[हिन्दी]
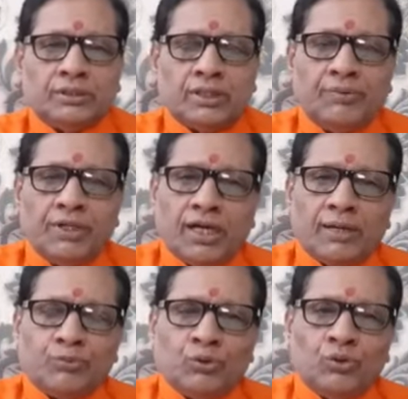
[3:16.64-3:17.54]
तभी
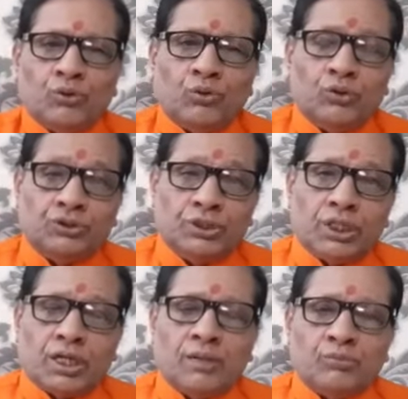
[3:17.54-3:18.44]
आपको और
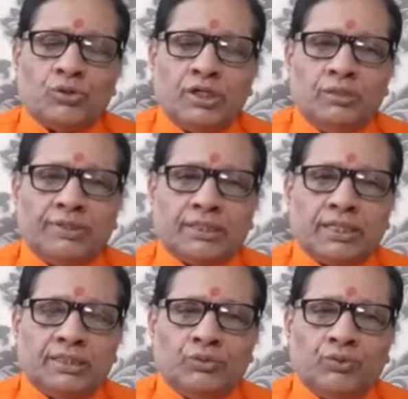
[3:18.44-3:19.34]
जिन कामों के लिए
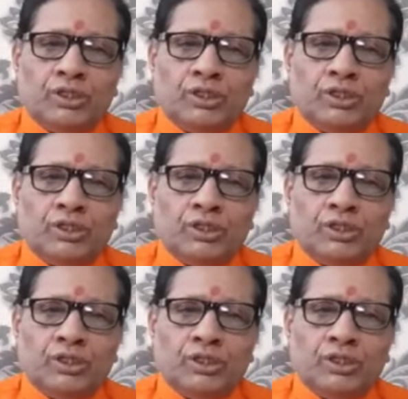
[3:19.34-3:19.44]
बताते